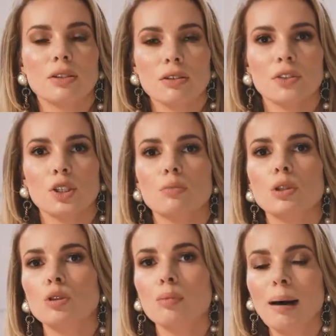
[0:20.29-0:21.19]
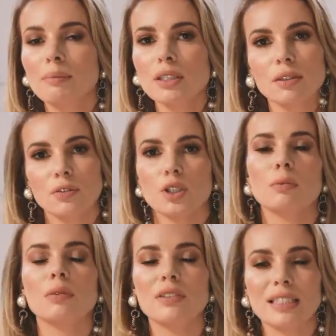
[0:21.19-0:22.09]
co z Waszymi ślubami, co z
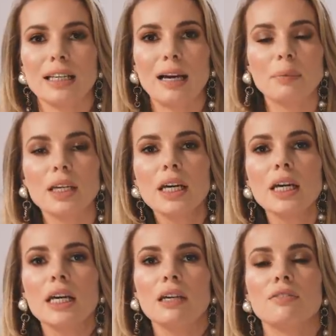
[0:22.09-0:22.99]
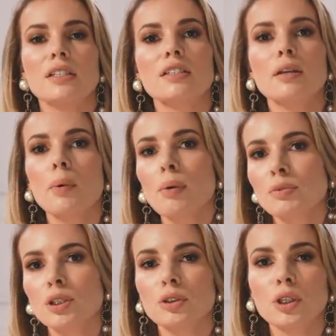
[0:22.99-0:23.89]
Waszymi weselami, więc nie mogłam
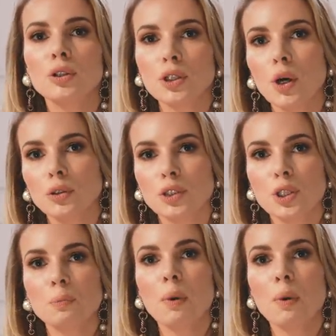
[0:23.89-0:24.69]
się do tego nie odnieść.